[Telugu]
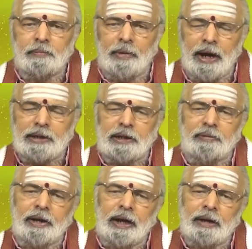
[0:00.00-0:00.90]

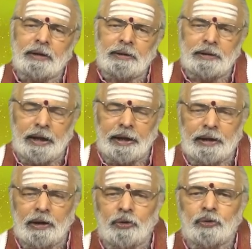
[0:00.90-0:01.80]
మానసికమైన
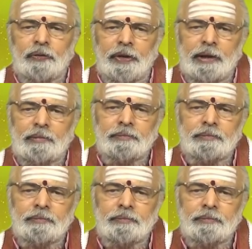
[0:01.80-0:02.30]
ధైర్యం కలుగుతుంది